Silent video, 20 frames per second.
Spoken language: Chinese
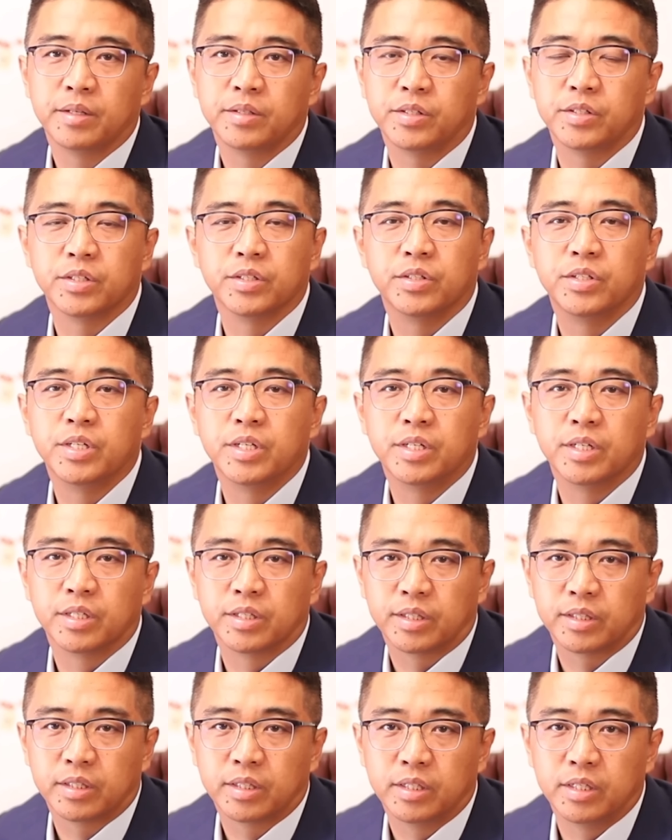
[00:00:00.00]
这是第一个
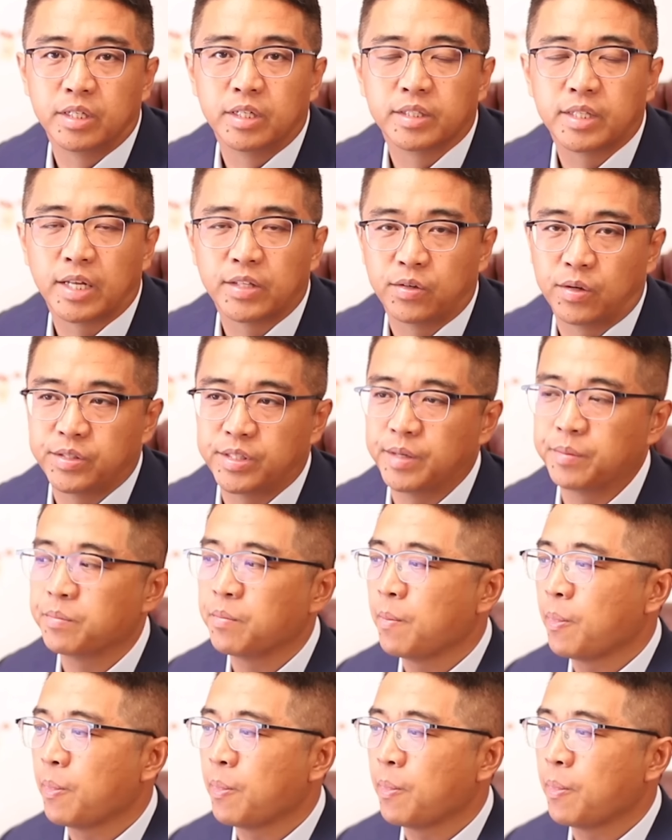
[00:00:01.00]
一个大条件。